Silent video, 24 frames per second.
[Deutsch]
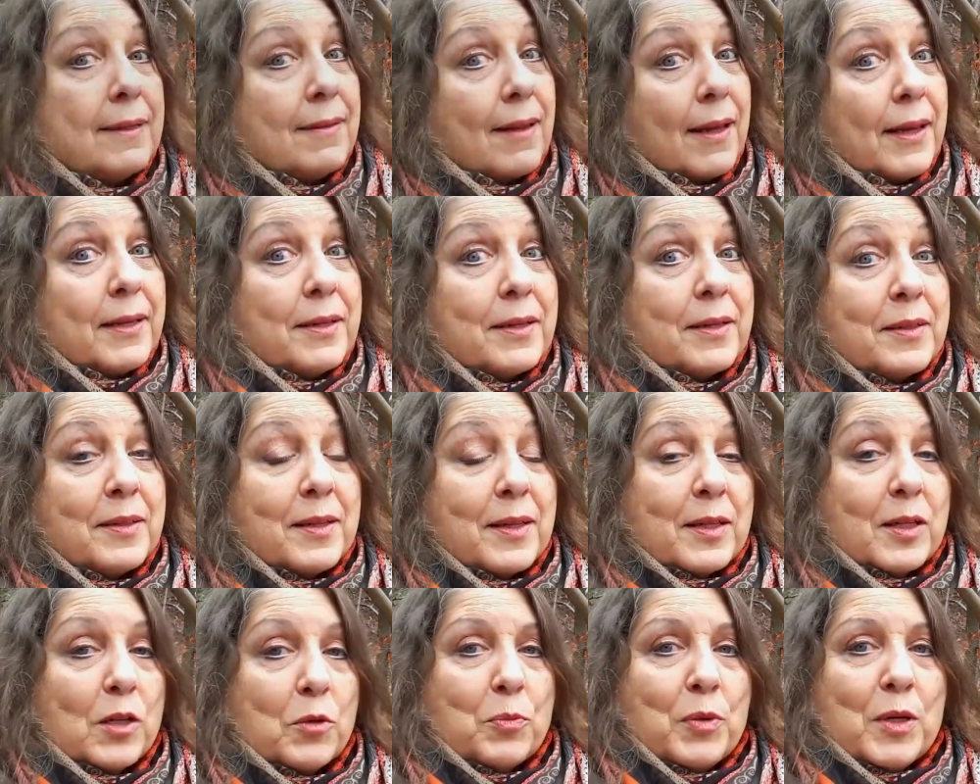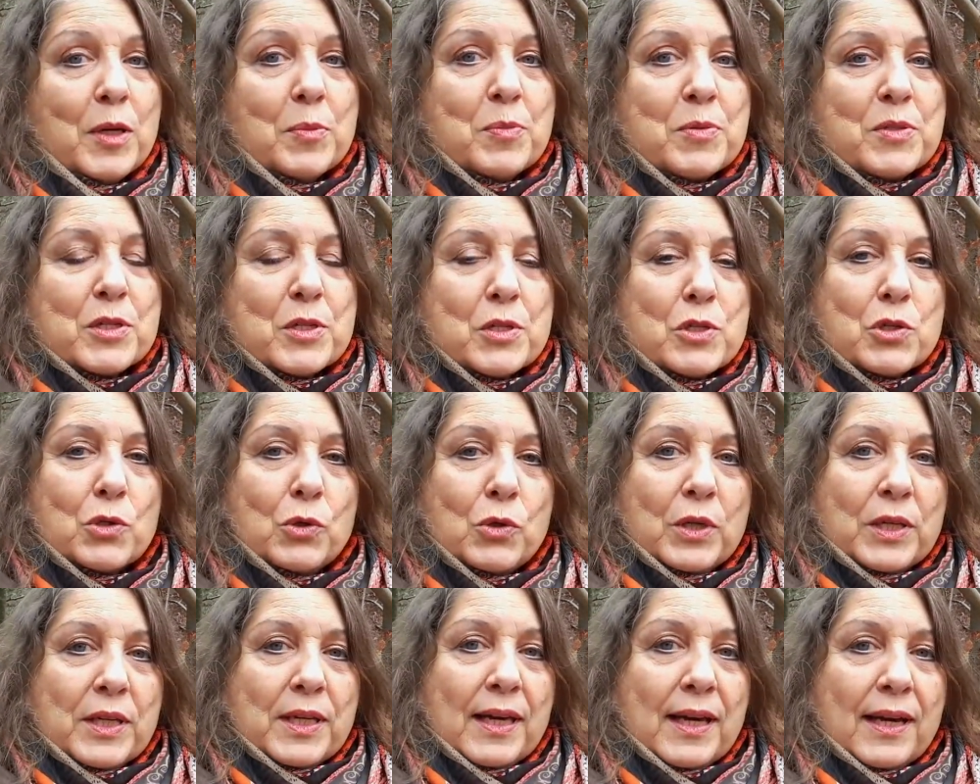Hat einer deiner Piepser
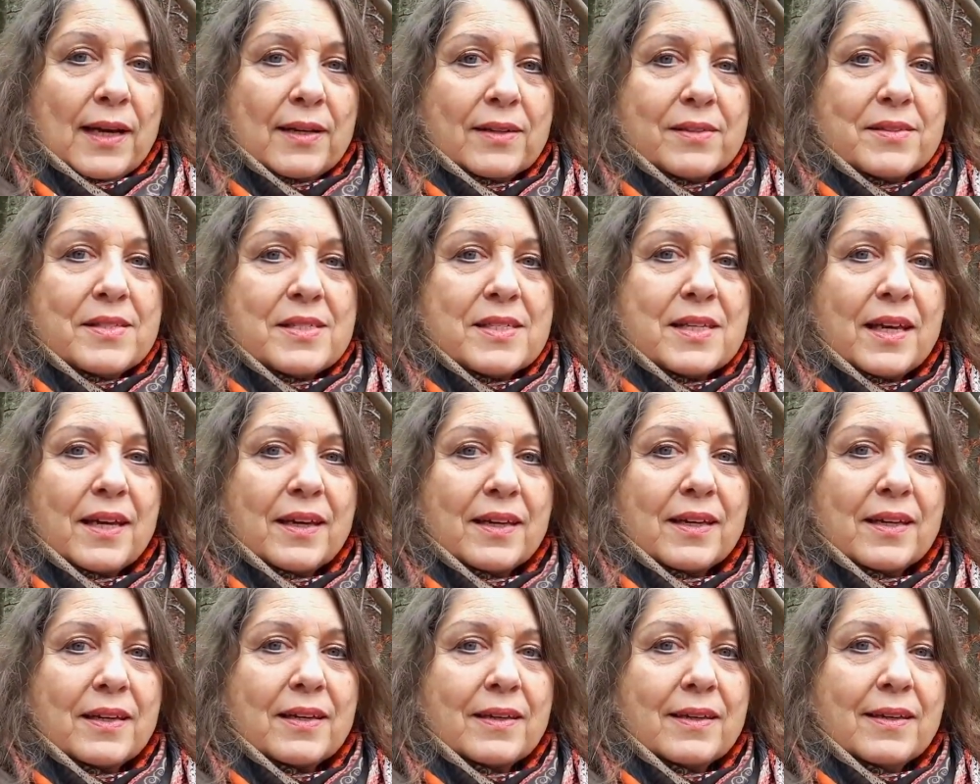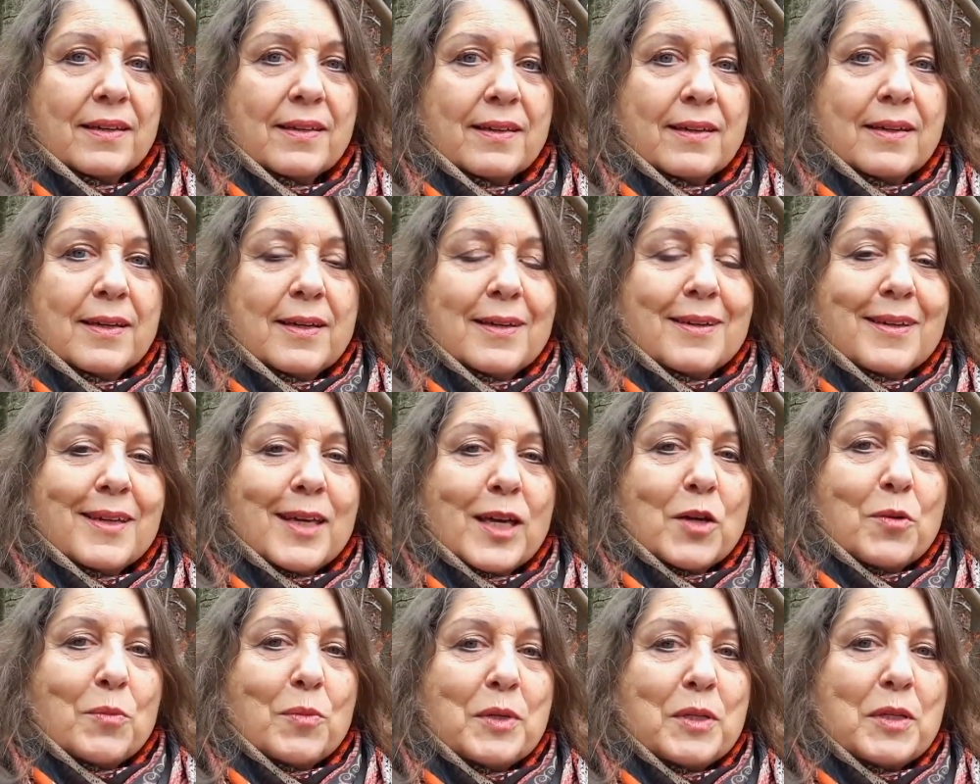solche Anzeichen,
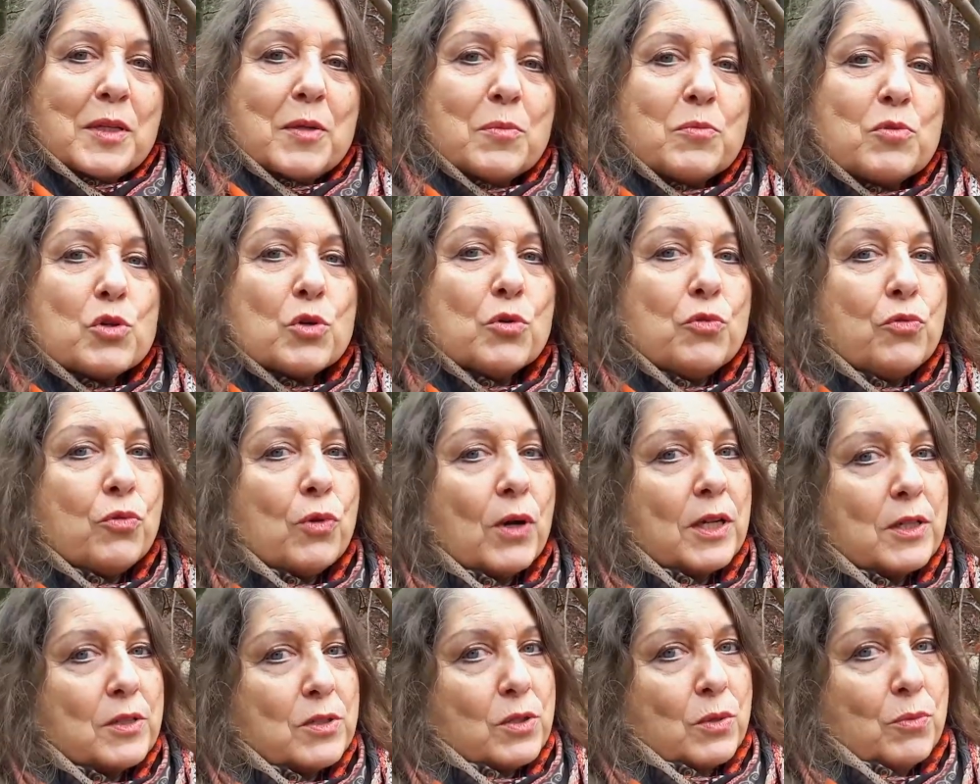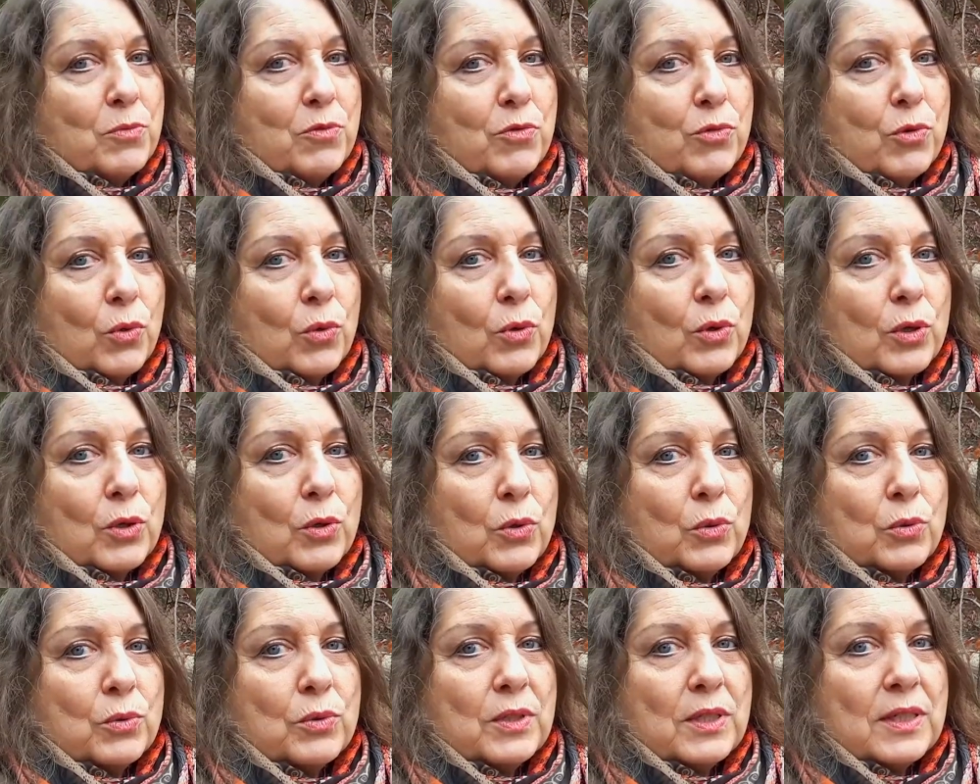geh mit ihm sofort zum
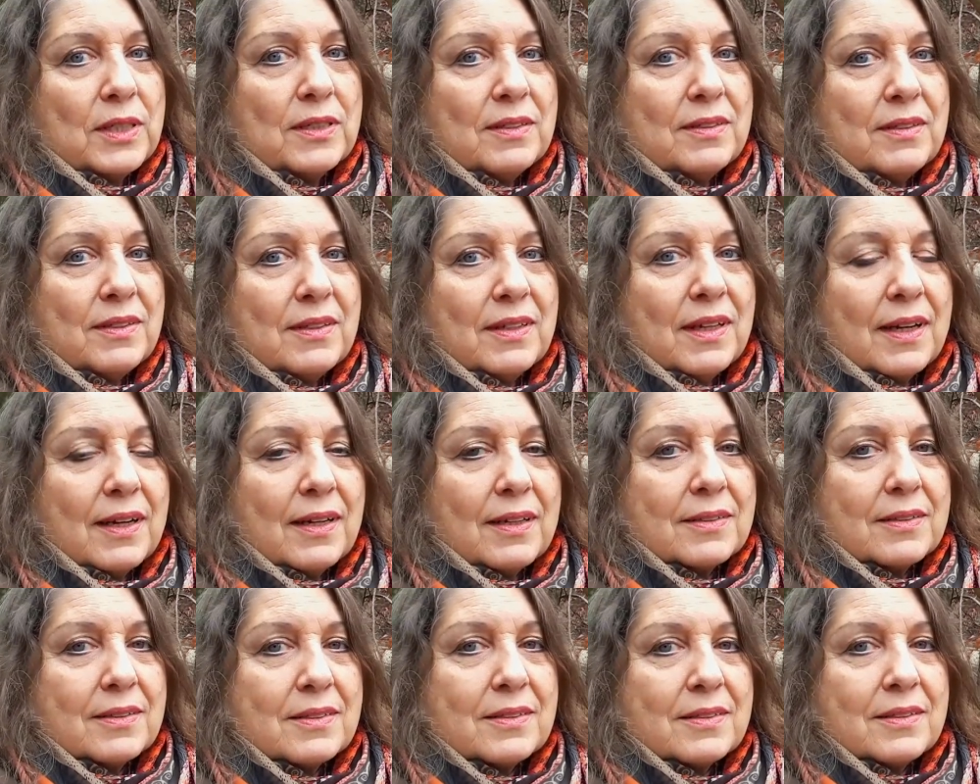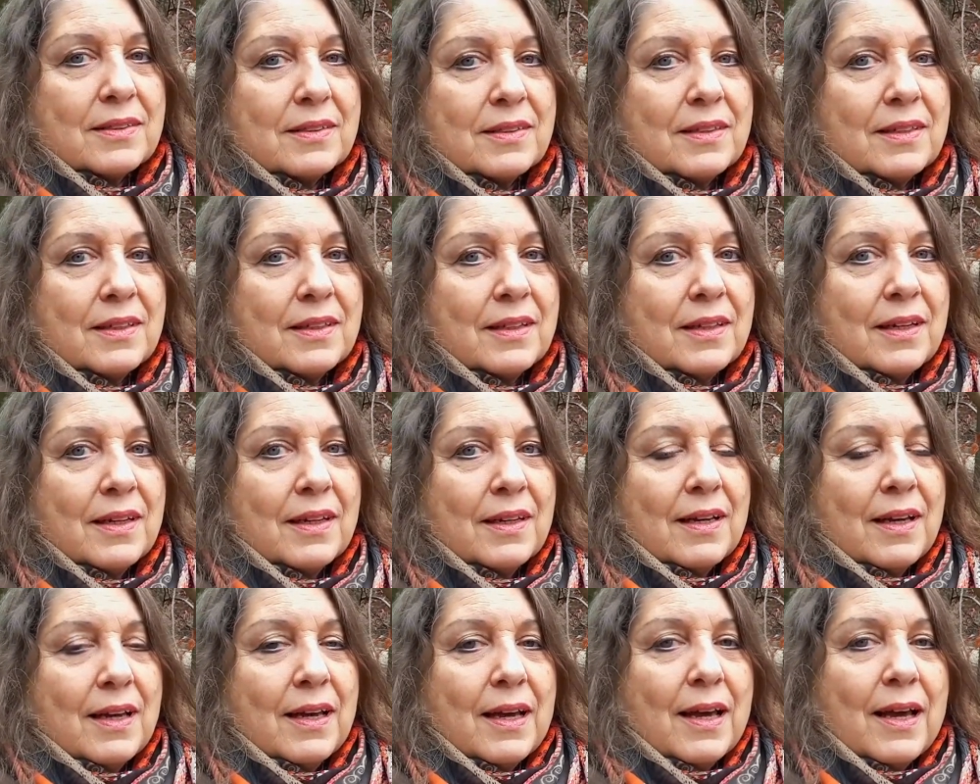vogelkundigen Tierarzt.
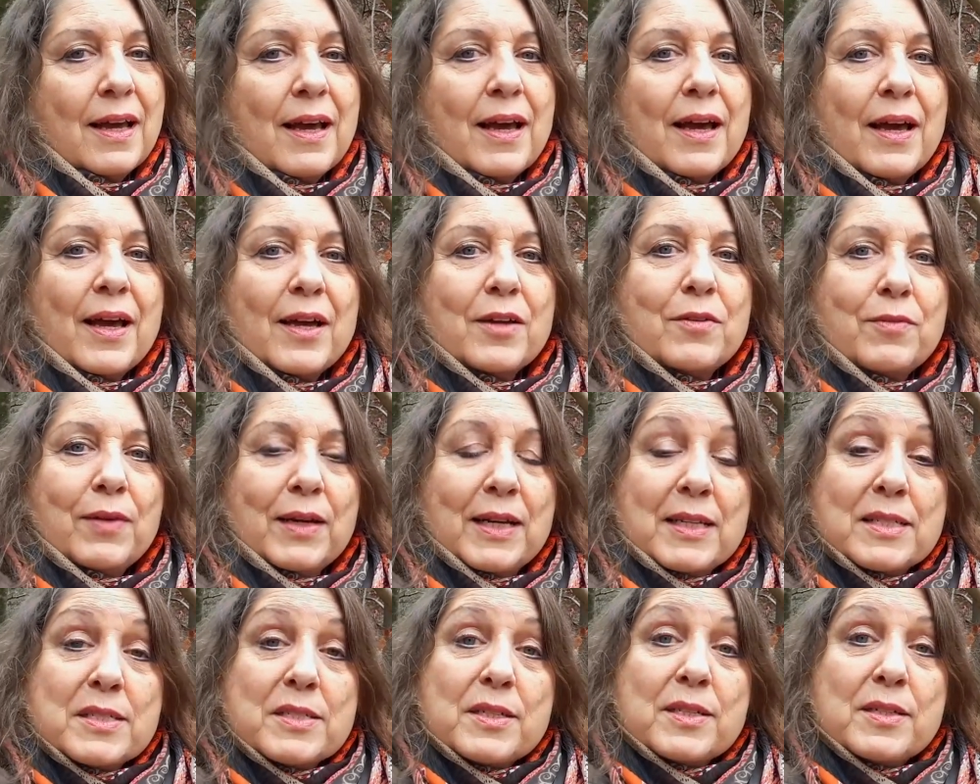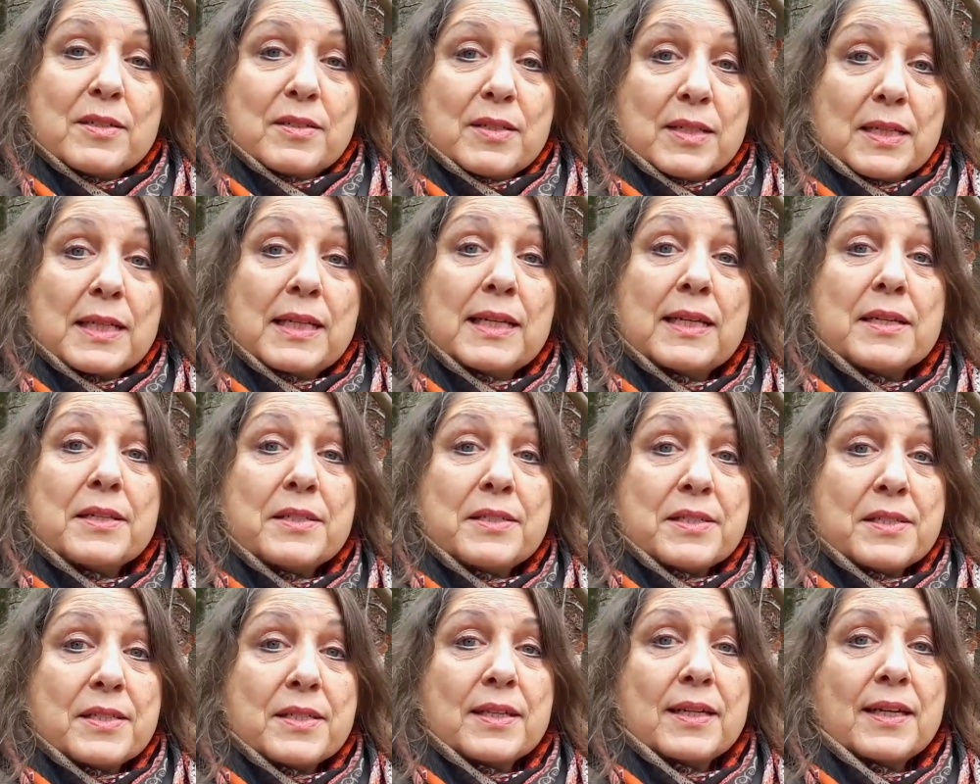Ein Wellensittich
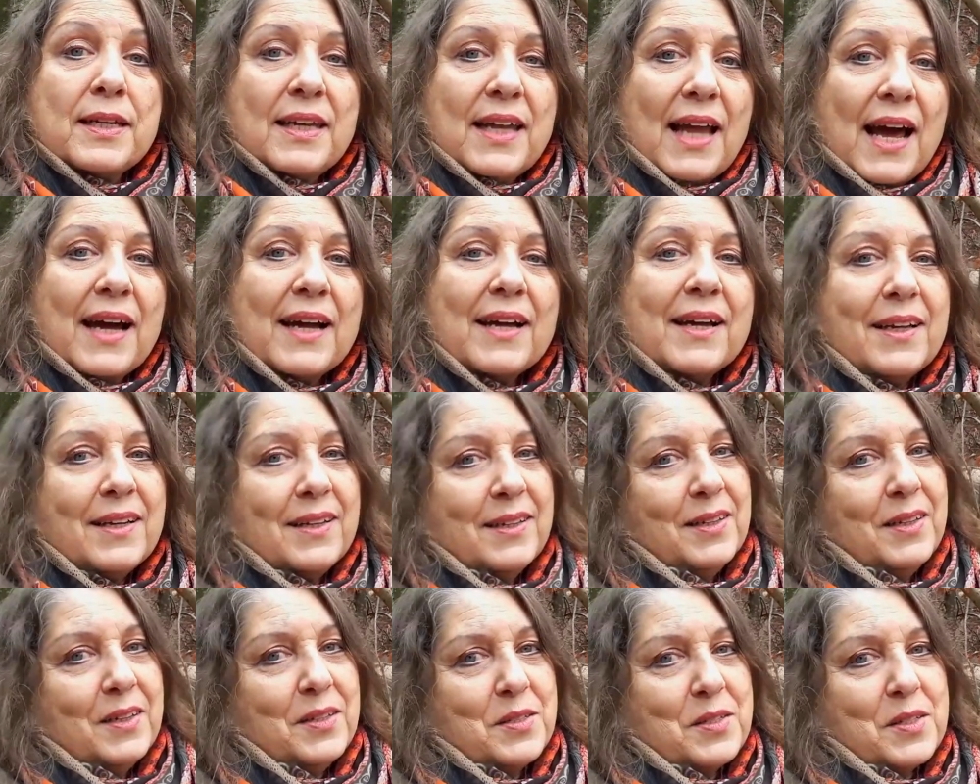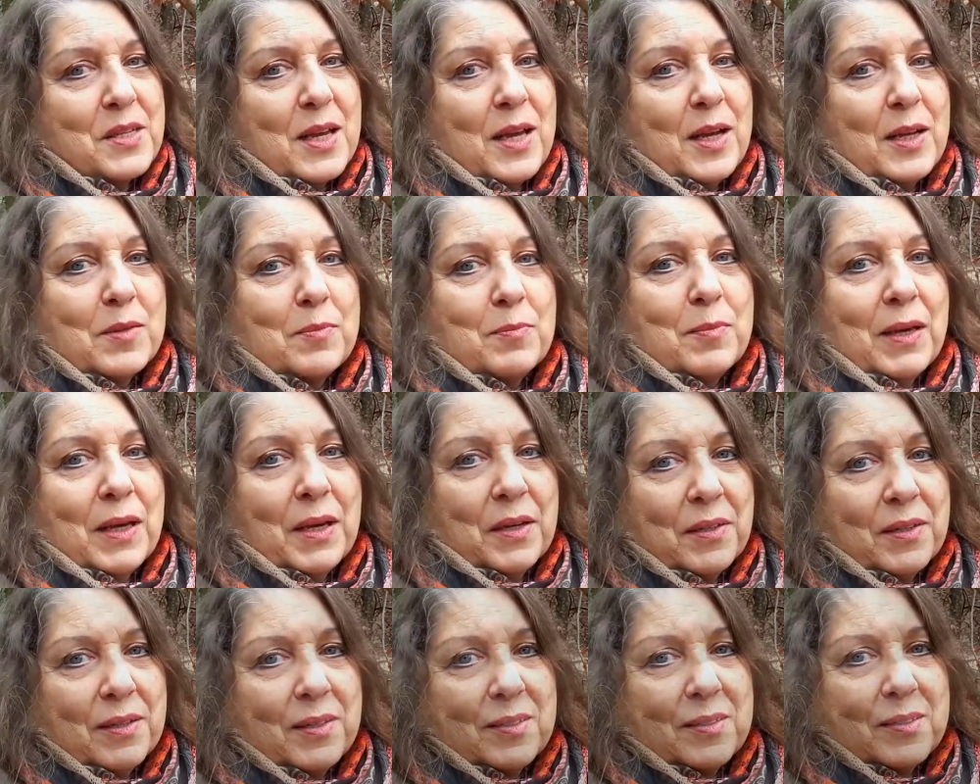lässt sich lange nichts
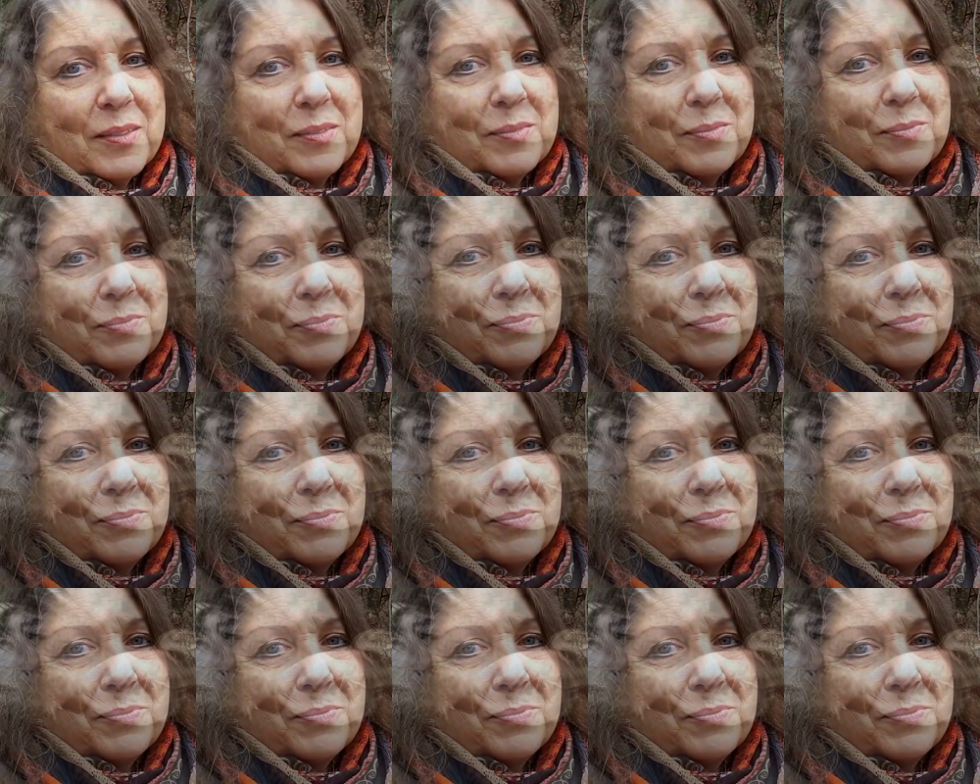anmerken.